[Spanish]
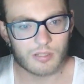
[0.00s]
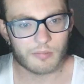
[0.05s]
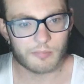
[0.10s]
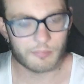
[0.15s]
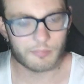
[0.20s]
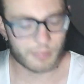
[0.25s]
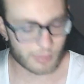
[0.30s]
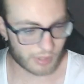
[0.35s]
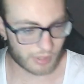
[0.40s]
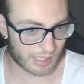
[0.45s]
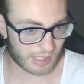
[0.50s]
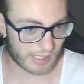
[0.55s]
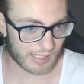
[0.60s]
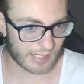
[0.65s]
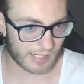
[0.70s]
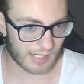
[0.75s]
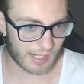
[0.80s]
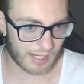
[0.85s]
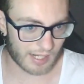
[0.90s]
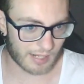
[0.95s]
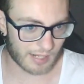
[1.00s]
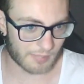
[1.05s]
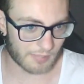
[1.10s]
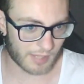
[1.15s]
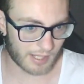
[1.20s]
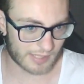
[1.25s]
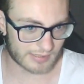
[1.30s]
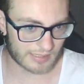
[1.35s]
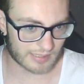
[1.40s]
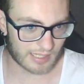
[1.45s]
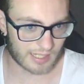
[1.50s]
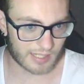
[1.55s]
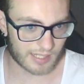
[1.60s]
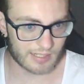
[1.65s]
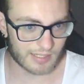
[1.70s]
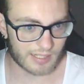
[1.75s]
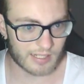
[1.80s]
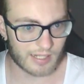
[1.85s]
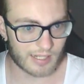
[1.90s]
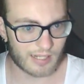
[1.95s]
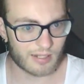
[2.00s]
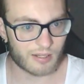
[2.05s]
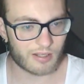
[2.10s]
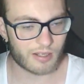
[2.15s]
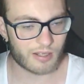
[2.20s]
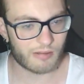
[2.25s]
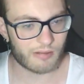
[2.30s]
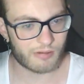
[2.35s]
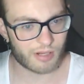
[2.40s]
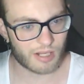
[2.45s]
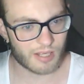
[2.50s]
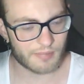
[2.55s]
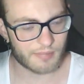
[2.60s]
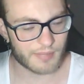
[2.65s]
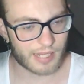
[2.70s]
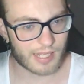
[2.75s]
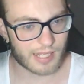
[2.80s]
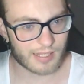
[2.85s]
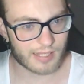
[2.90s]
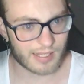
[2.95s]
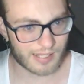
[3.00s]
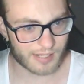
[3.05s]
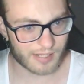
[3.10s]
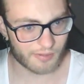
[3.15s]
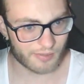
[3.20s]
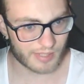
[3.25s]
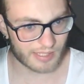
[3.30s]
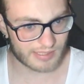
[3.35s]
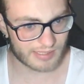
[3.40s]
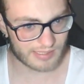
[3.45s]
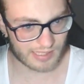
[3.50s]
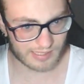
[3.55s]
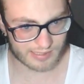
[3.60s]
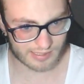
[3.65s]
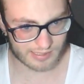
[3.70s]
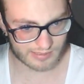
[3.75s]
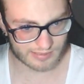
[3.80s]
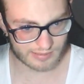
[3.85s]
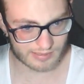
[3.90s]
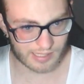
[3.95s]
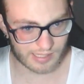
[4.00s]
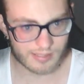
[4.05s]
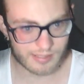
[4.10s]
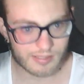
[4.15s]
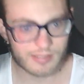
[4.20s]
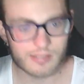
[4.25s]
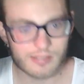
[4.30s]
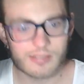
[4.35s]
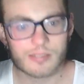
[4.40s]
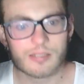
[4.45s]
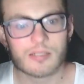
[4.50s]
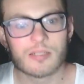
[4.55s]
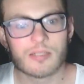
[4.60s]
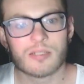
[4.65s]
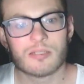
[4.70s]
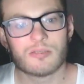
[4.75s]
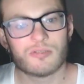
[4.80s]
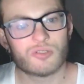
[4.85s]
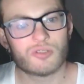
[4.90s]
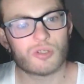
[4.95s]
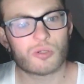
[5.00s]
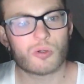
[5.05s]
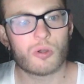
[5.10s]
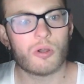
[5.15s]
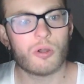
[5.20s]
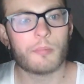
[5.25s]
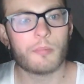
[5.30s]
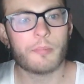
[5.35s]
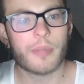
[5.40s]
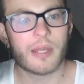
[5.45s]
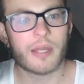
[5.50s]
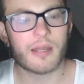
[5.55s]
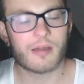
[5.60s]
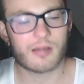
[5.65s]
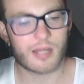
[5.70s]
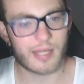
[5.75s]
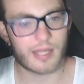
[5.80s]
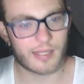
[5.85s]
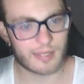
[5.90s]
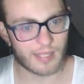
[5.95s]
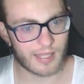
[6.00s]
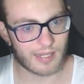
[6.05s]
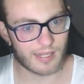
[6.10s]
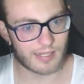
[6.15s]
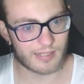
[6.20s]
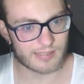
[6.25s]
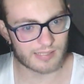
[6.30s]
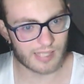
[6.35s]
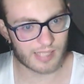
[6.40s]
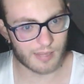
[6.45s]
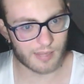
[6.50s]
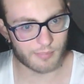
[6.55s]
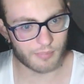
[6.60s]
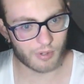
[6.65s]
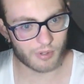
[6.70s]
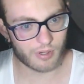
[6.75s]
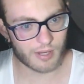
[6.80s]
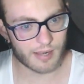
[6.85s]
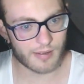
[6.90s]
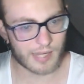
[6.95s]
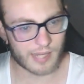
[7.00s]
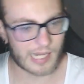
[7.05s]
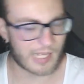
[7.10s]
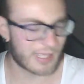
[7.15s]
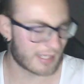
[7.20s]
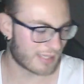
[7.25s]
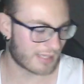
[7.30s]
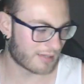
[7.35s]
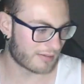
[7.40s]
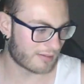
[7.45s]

porque para sacar dinero creo que había que reunir 70. Yo con los vídeos que hacía en esa época, ¿vale?